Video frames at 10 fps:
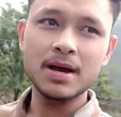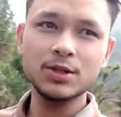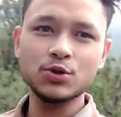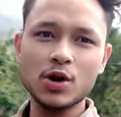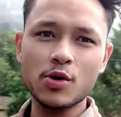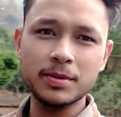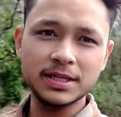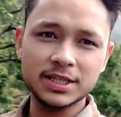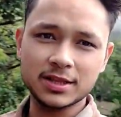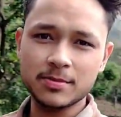मैं आ चुका हूँ
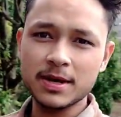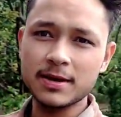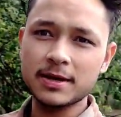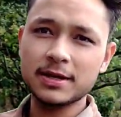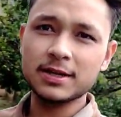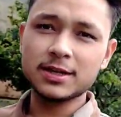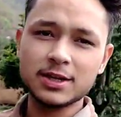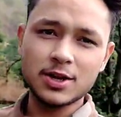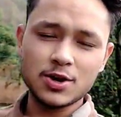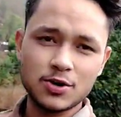अपने छत में
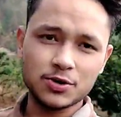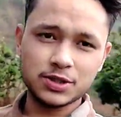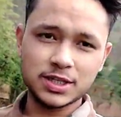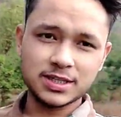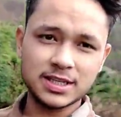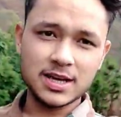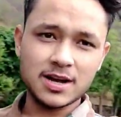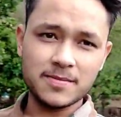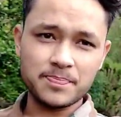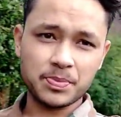छत से
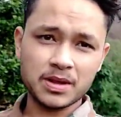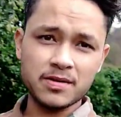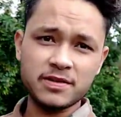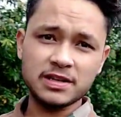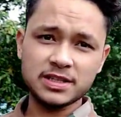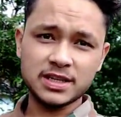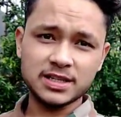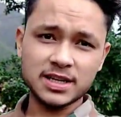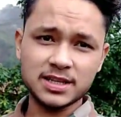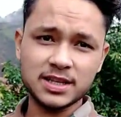काफ़ी अच्छा
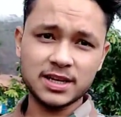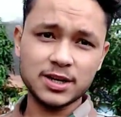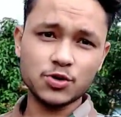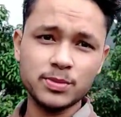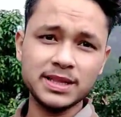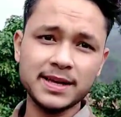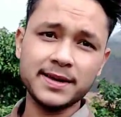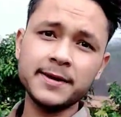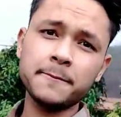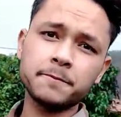नज़ारा देखने को मिलता
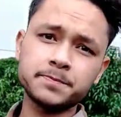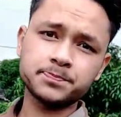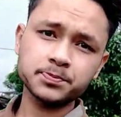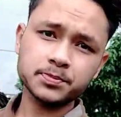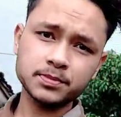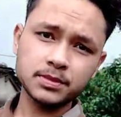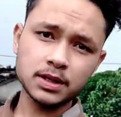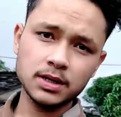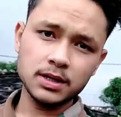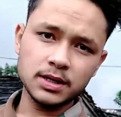
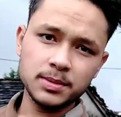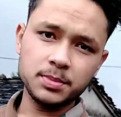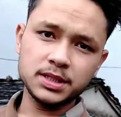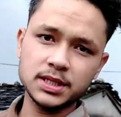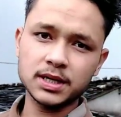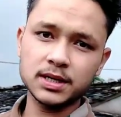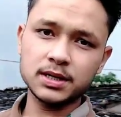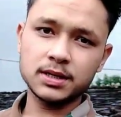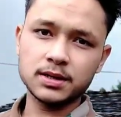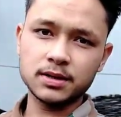है पीछे घर